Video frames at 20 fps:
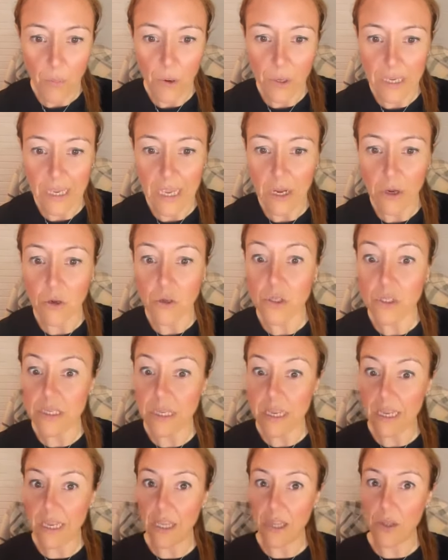porque he
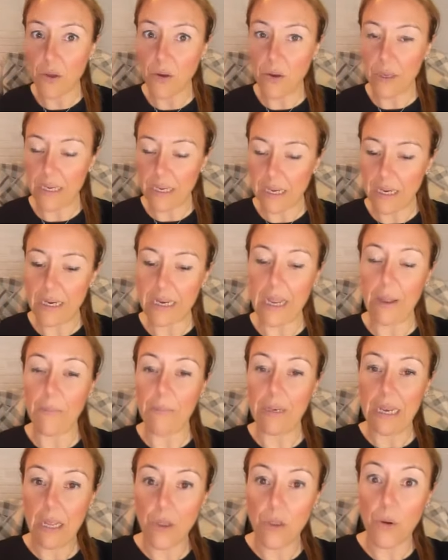conseguido ir
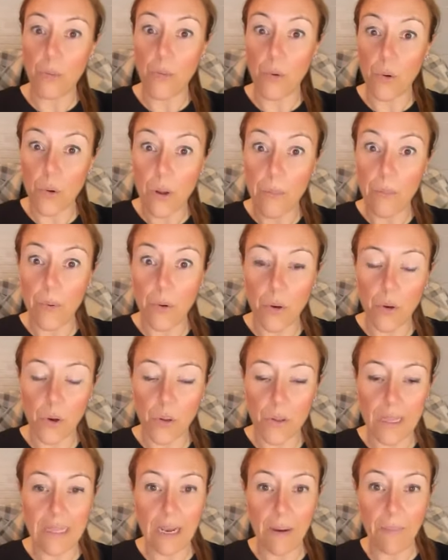caminando poco a
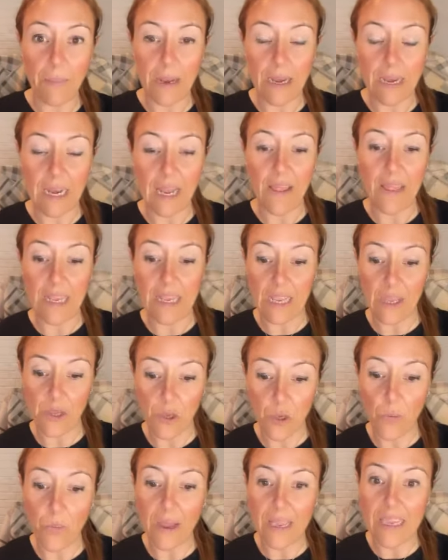poco de tal manera de que
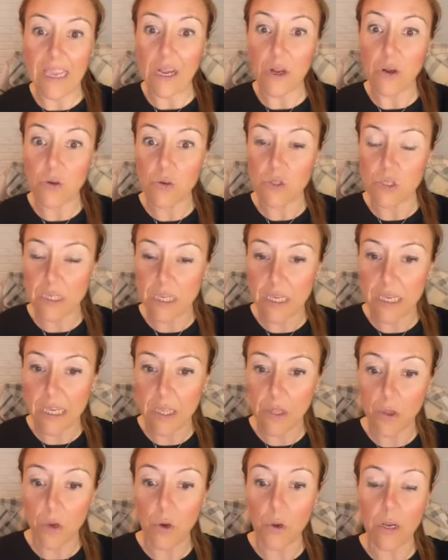yo vaya
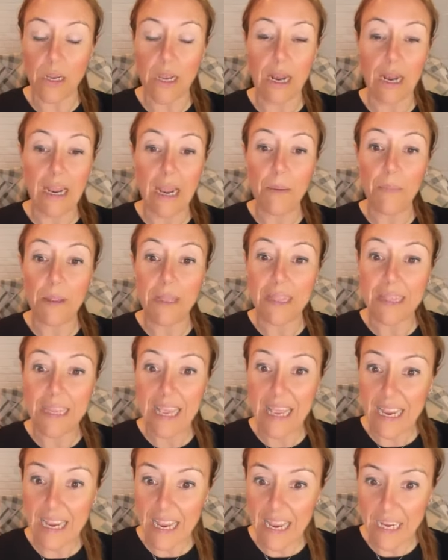consiguiendo lo que
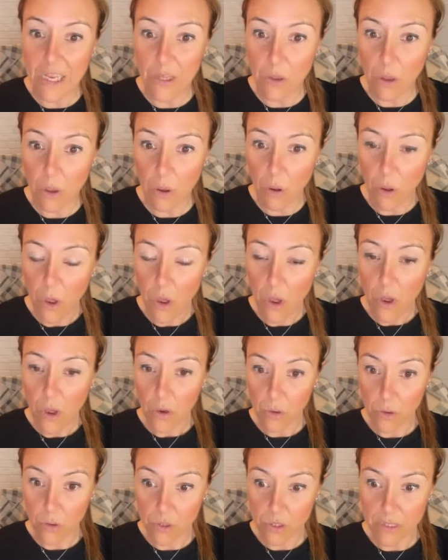realmente he querido
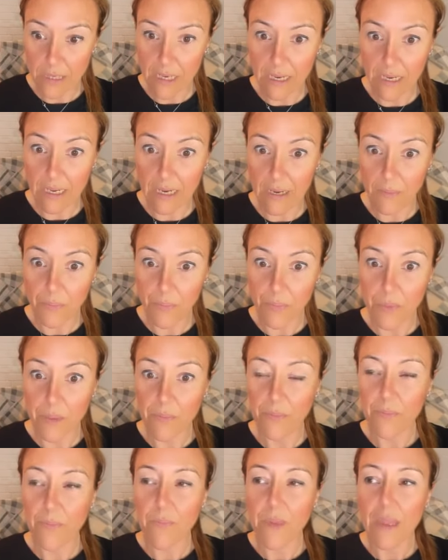conseguir.
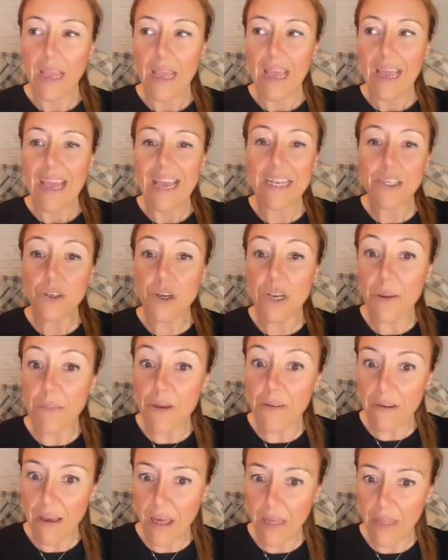¿Eso que
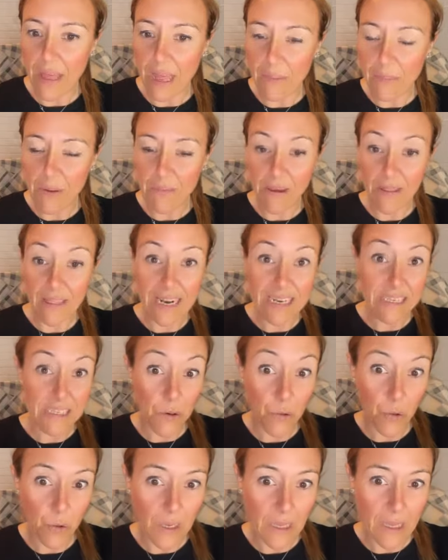me va a dar? Me va a dar
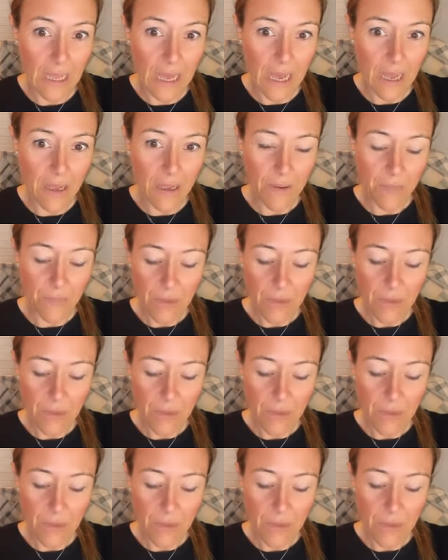seguridad,